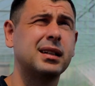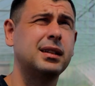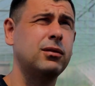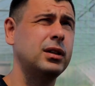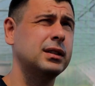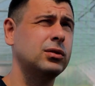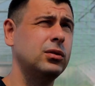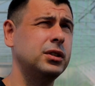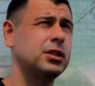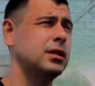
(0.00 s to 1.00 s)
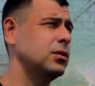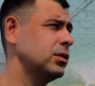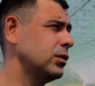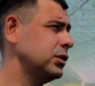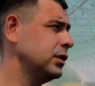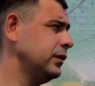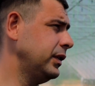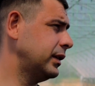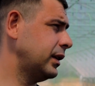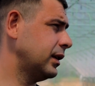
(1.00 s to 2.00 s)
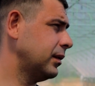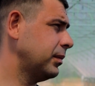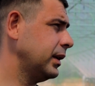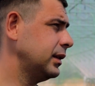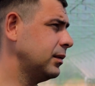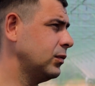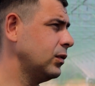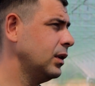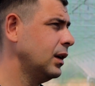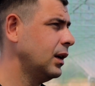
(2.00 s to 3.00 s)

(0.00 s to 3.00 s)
Довольно солнечно, но очень ветрено, поэтому